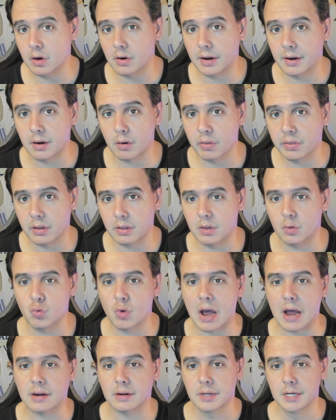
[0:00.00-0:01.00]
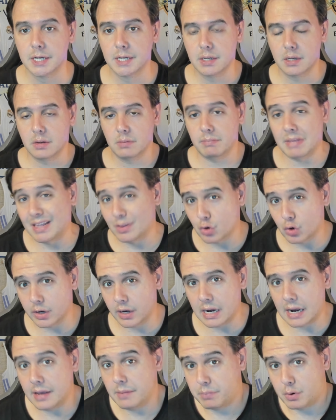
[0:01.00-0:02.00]
en el once titular, Bien Toril
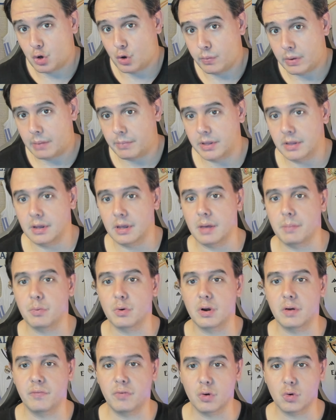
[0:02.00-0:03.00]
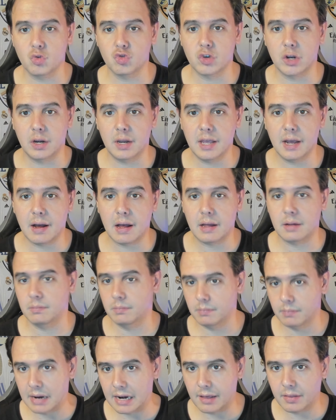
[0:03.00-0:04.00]
ahí, porque obviamente hay que poner focus en liga.
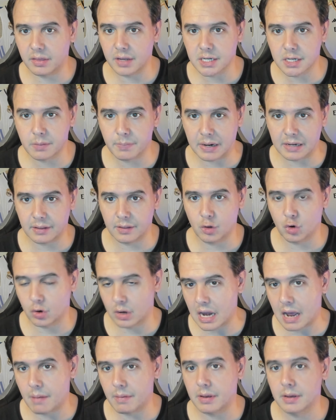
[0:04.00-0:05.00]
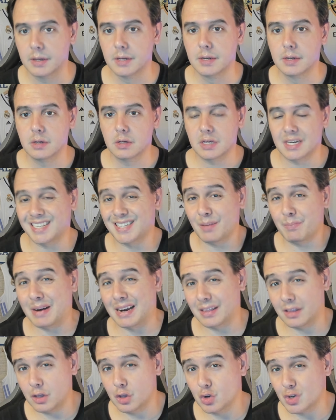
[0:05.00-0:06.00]
Valencia es el partido clave. Este
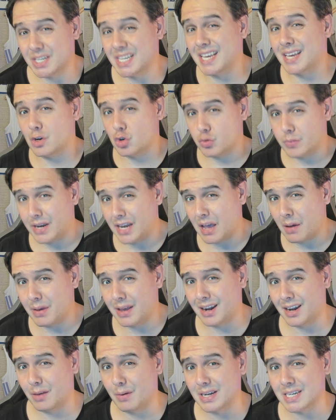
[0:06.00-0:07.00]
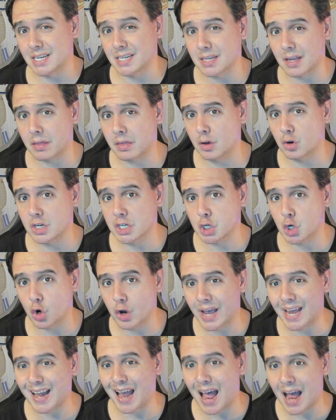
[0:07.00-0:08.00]
partido sí que nos venía bien a nivel sensaciones,
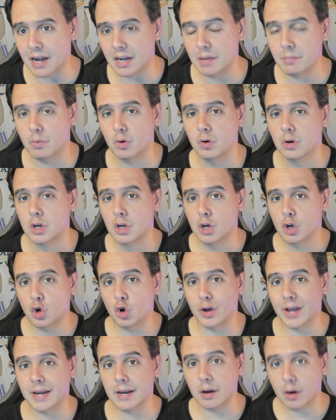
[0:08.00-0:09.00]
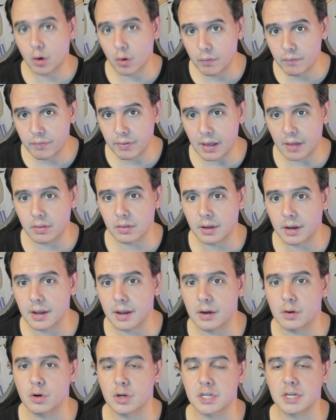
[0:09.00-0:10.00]
coger ánimo, coger confianza, que
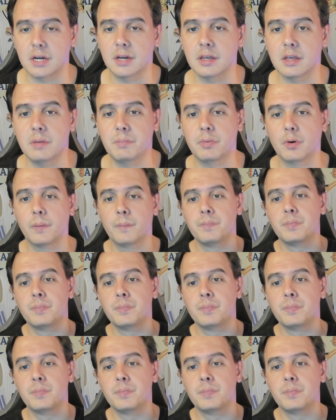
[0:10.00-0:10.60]
creo que es al equipo